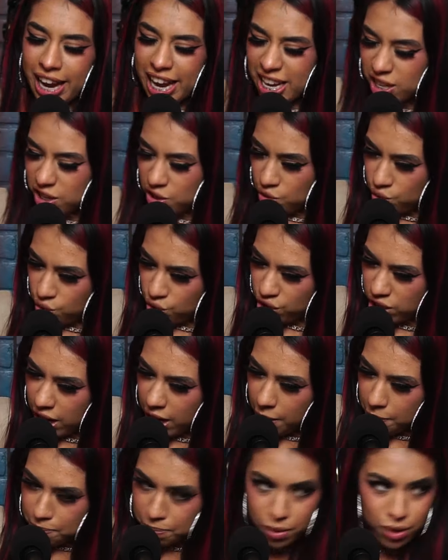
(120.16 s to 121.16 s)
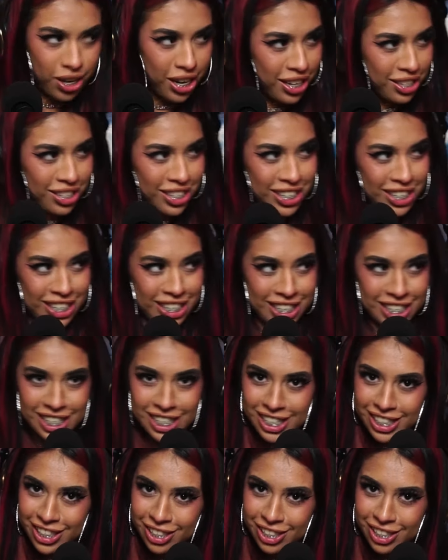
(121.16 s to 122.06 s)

en sus épocas acá,